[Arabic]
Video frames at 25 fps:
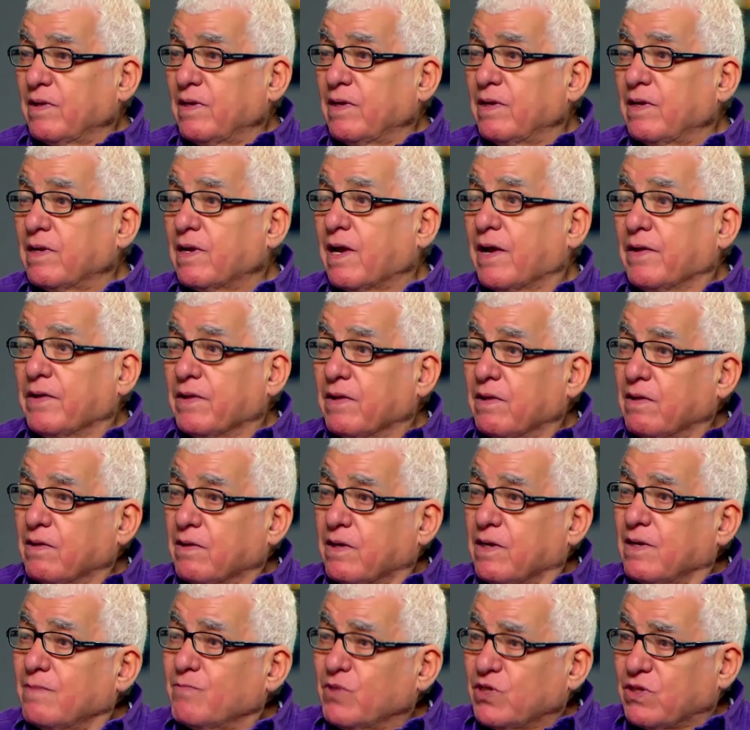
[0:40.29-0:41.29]
ليه كان
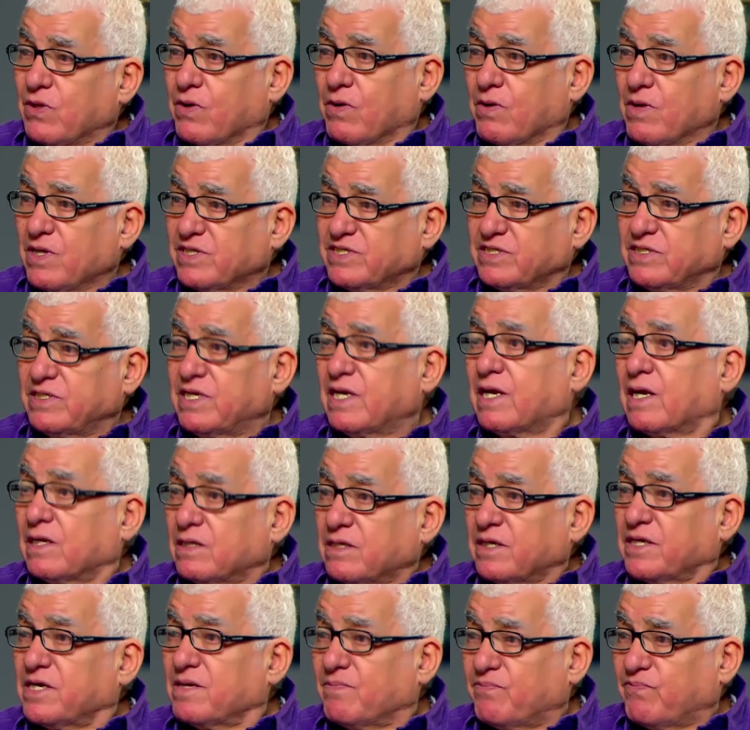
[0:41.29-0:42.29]
كلمه الرقص دي كانت
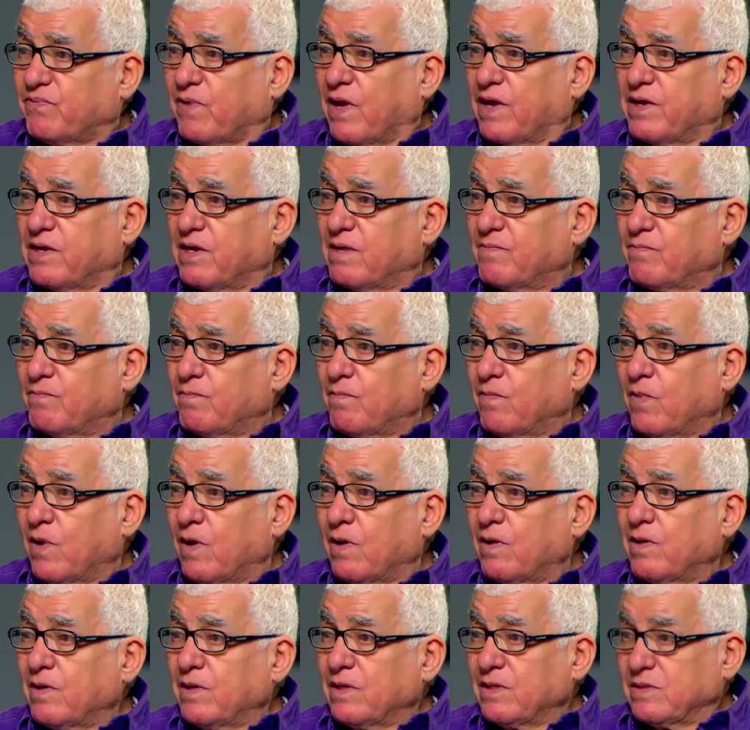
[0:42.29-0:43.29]
عيب في ايام
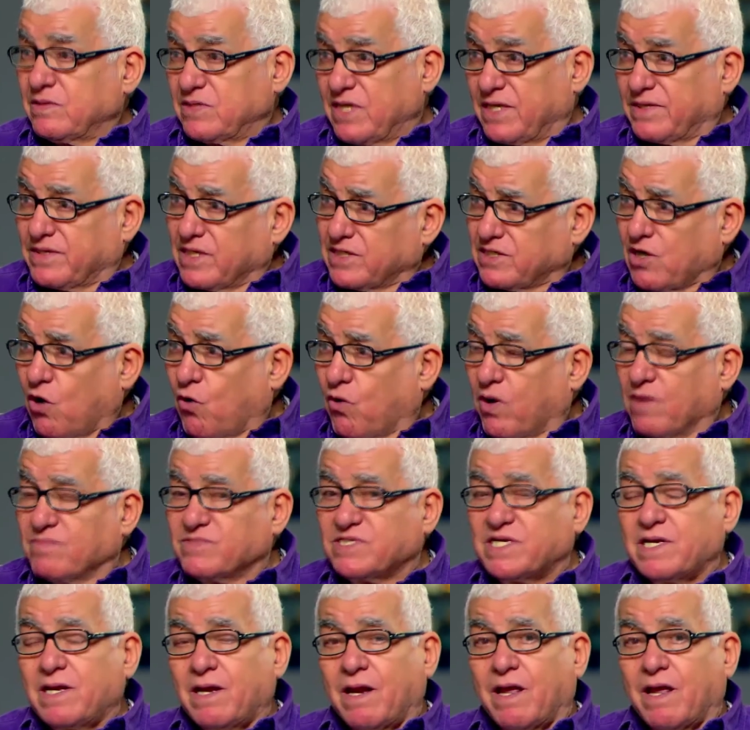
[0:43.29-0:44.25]
سنه 59